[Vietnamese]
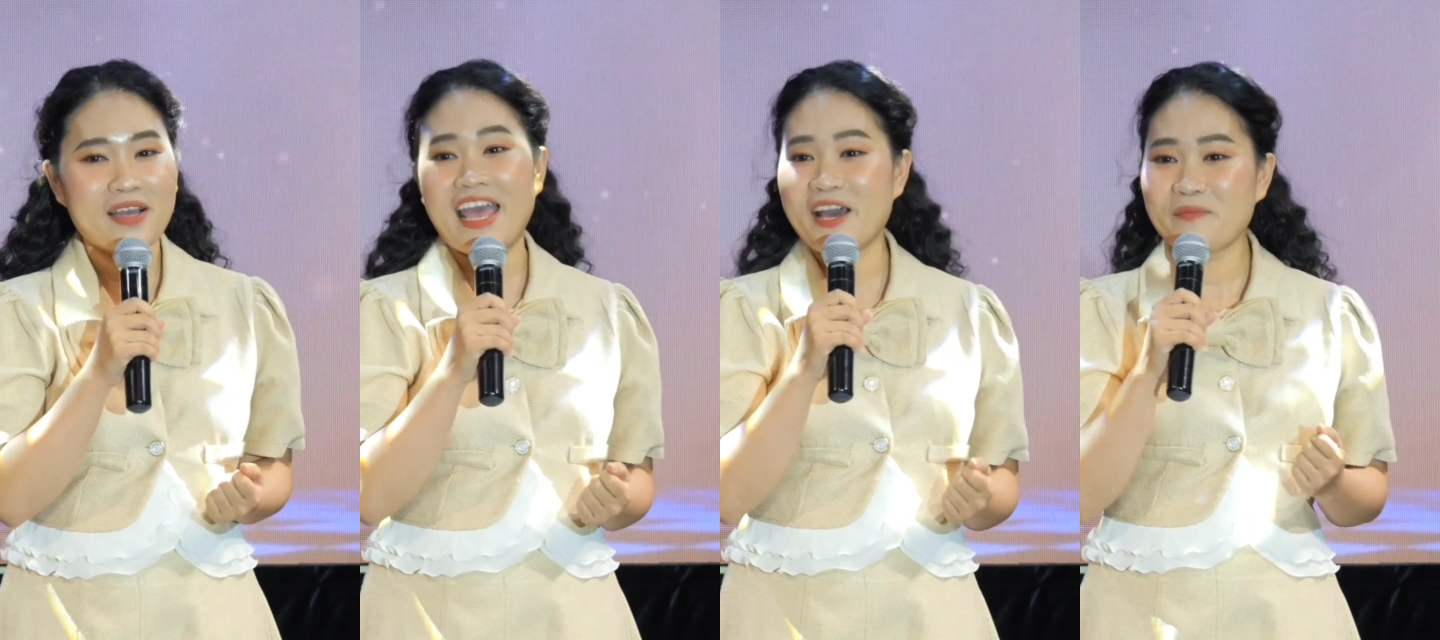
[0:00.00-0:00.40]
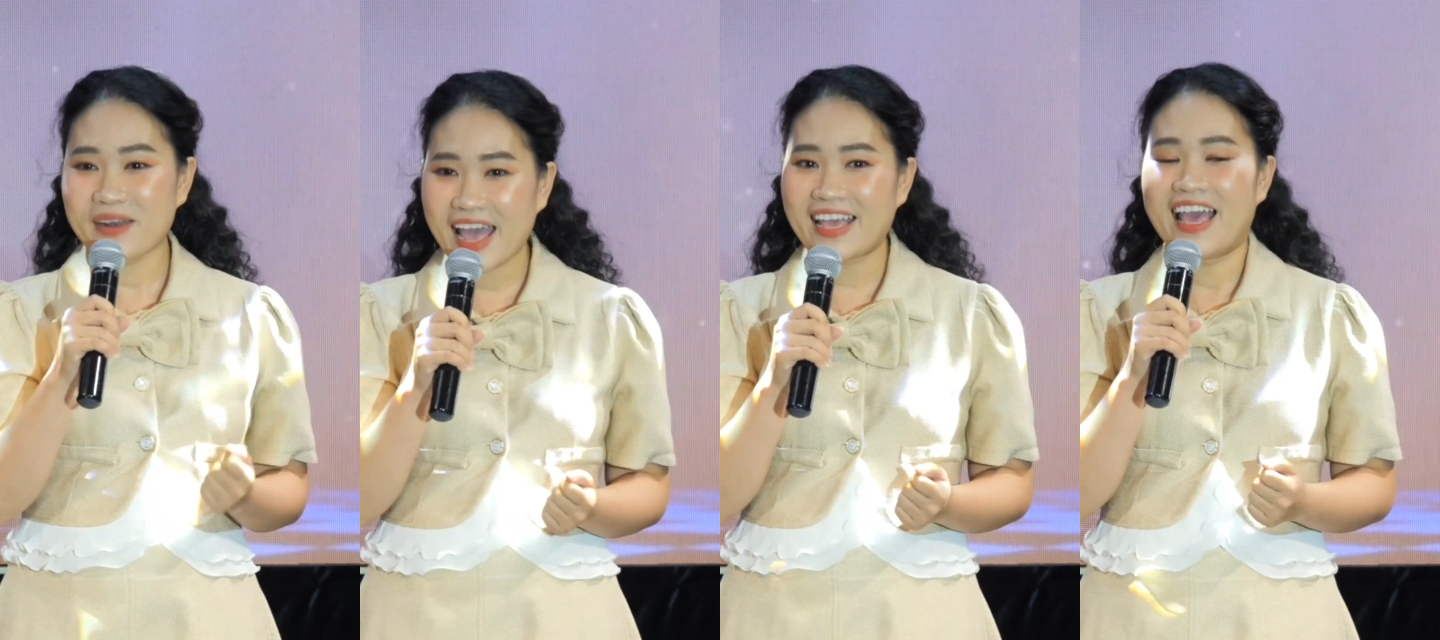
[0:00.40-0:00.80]
ngày hôm
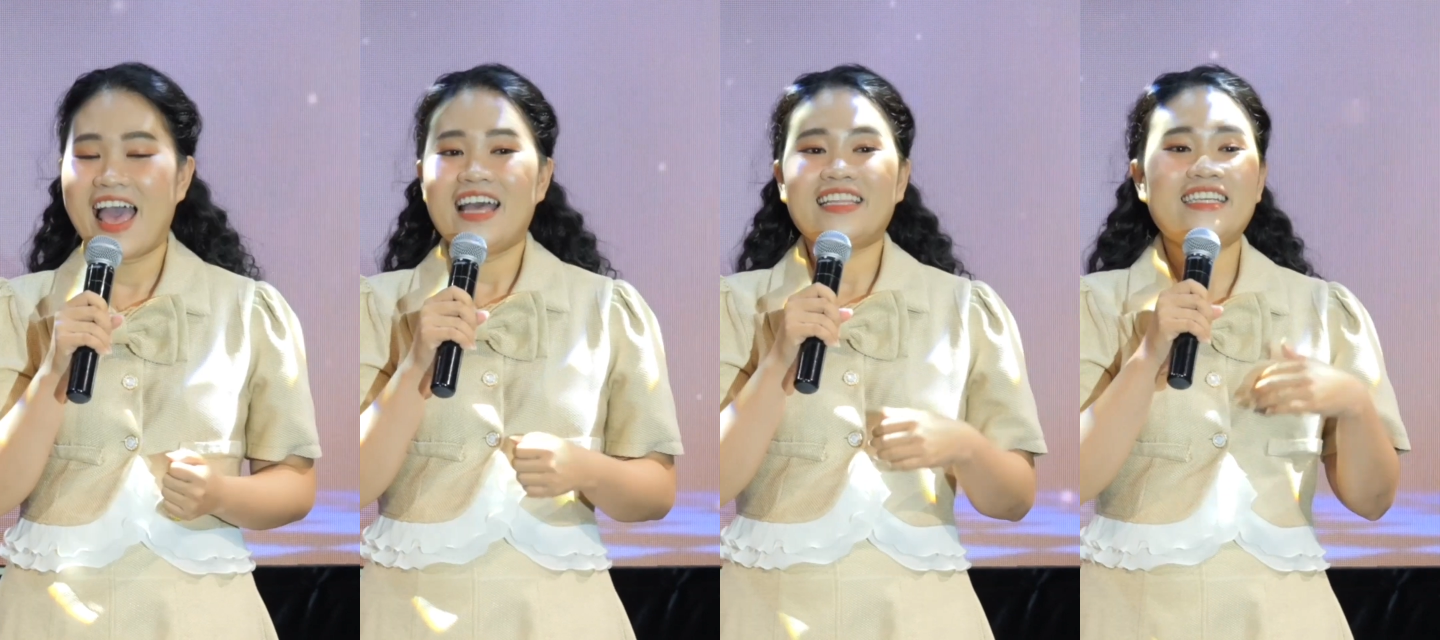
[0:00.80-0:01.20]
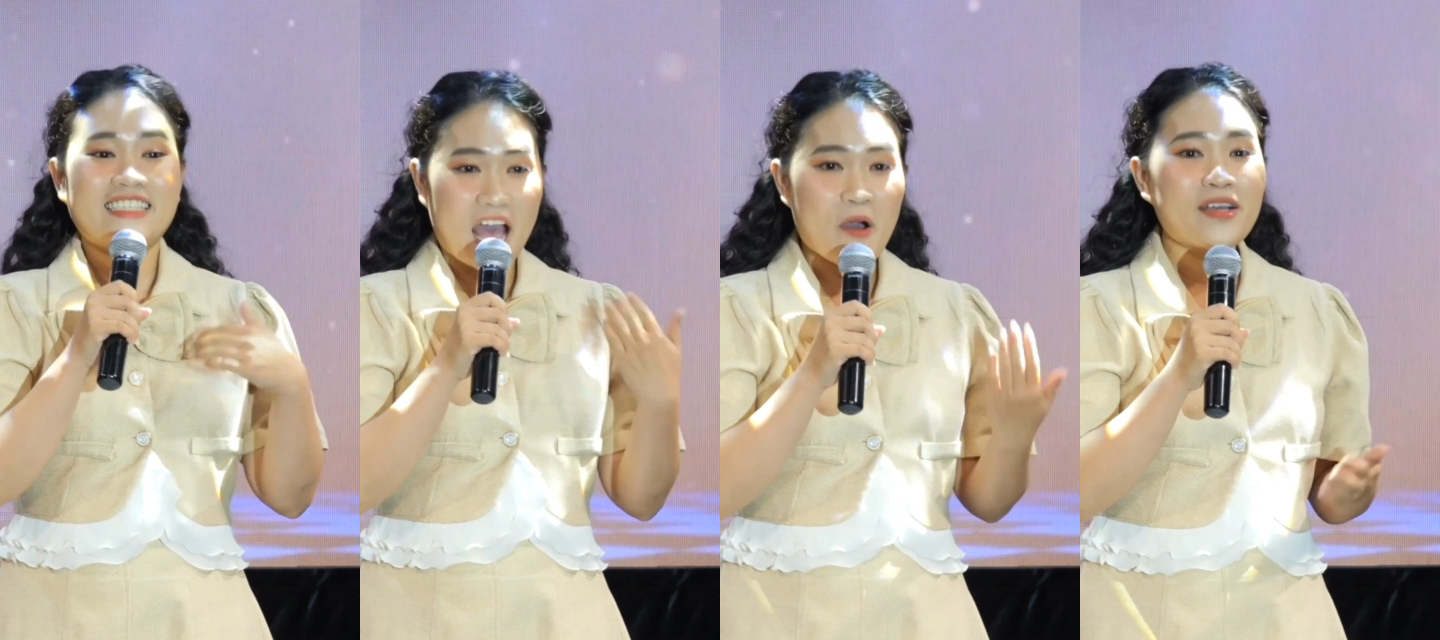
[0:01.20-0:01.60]
nay, thì
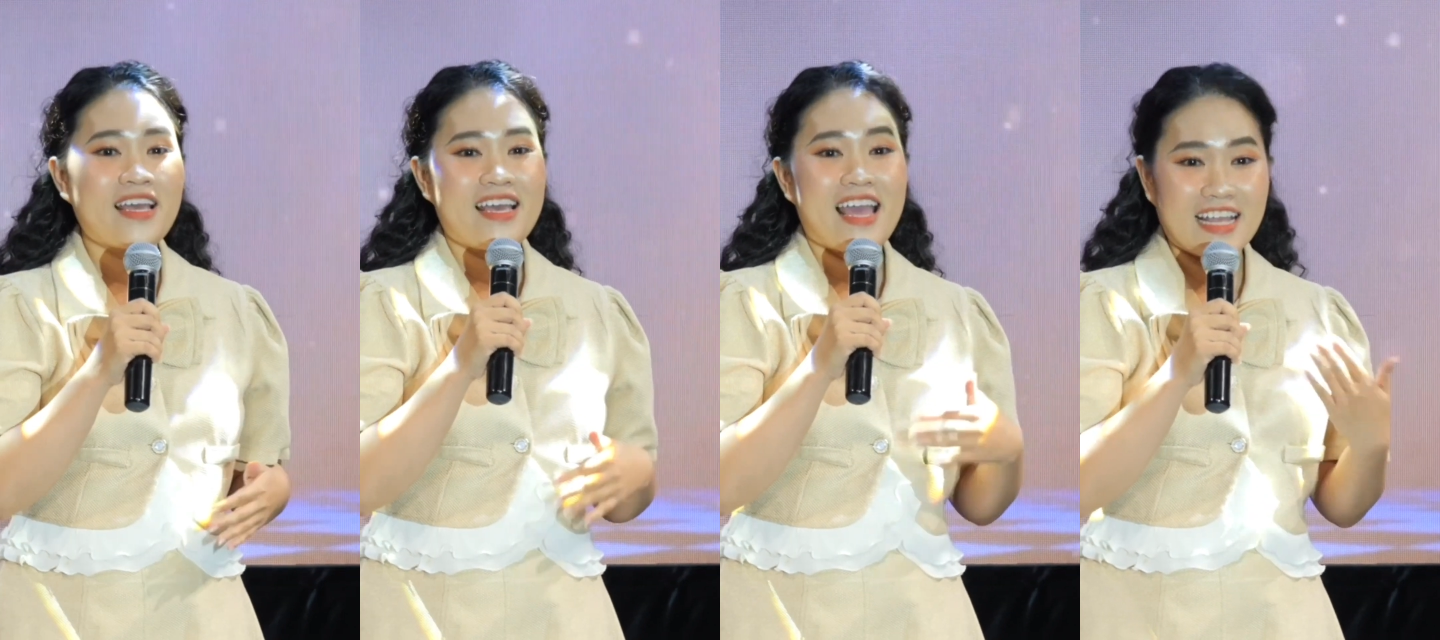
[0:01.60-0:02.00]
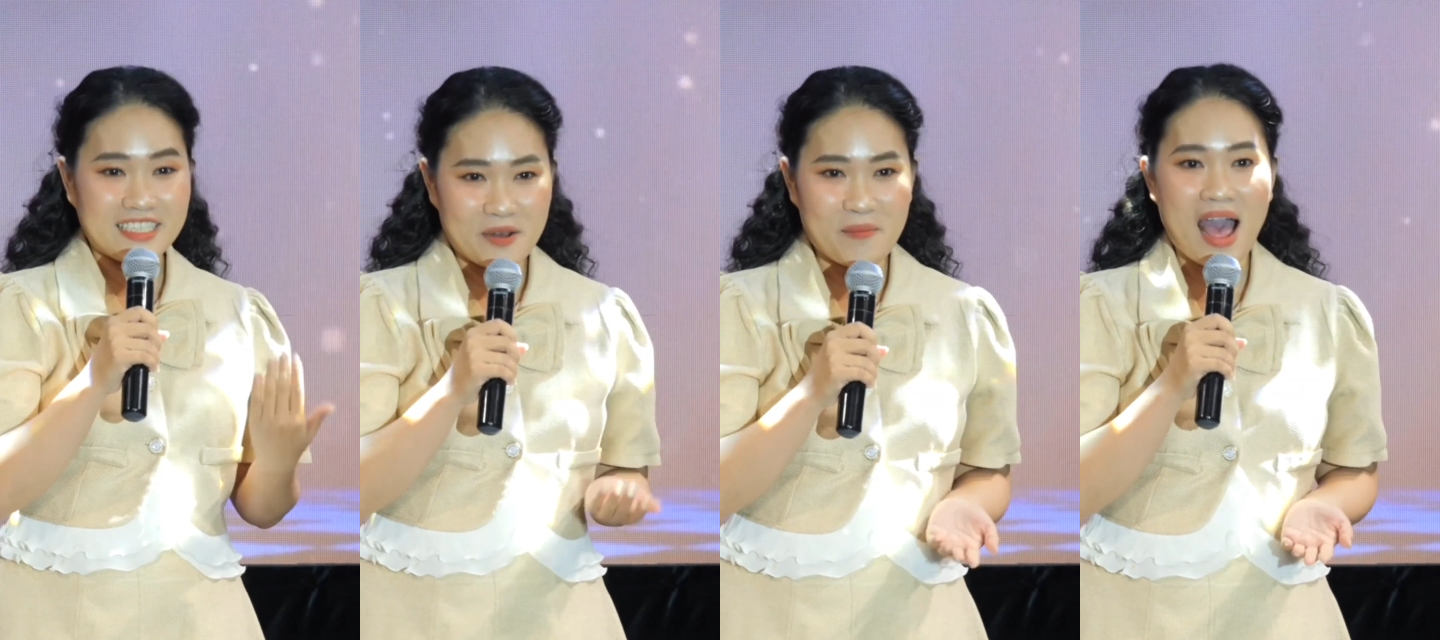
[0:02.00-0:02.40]
sau khi nghe
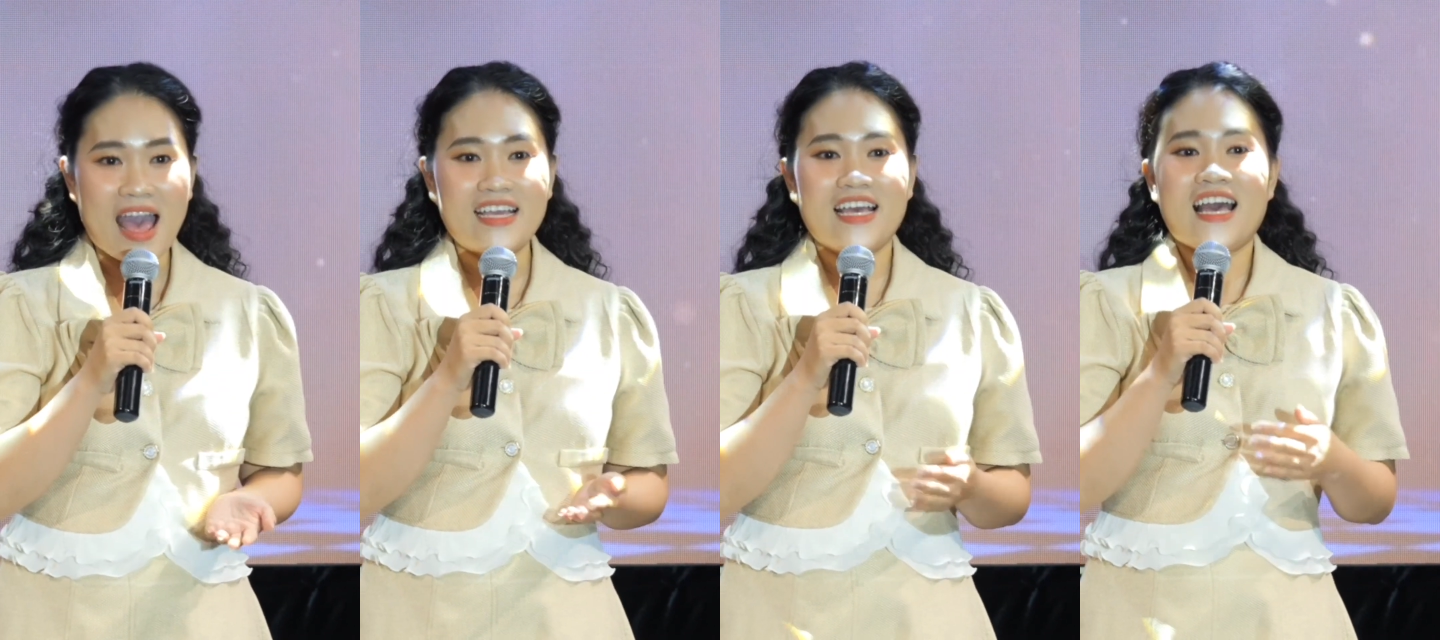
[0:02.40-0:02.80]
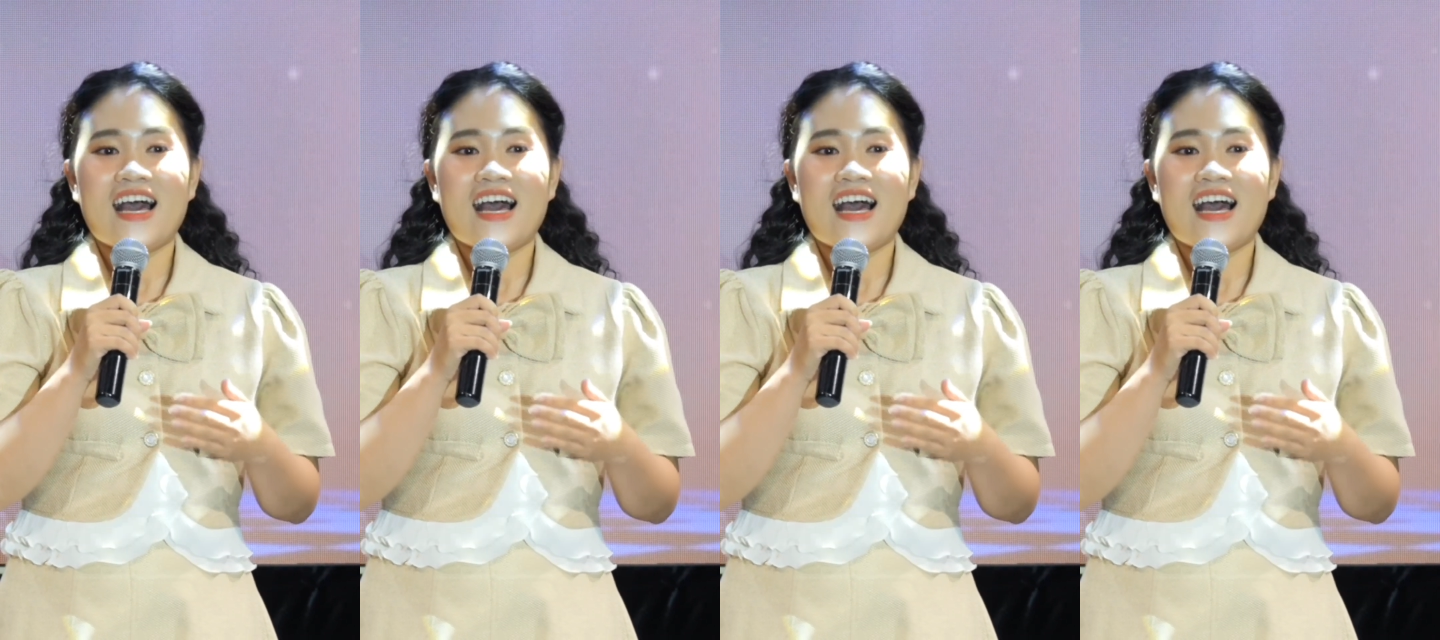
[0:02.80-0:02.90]
trình bày,